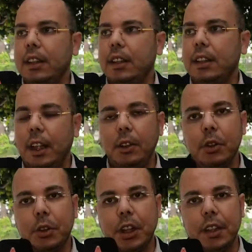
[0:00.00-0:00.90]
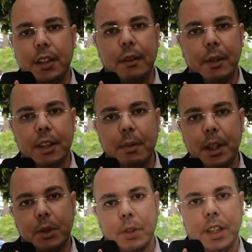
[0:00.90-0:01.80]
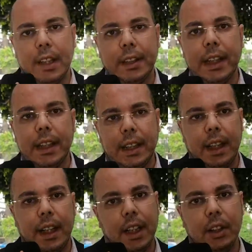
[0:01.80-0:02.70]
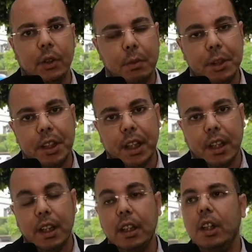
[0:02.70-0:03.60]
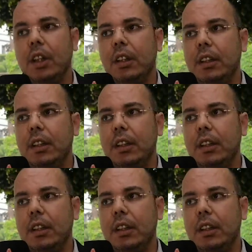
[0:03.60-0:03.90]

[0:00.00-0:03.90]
آه، نحن نشاهد كيف تبني تركيا تاريخها ومجدها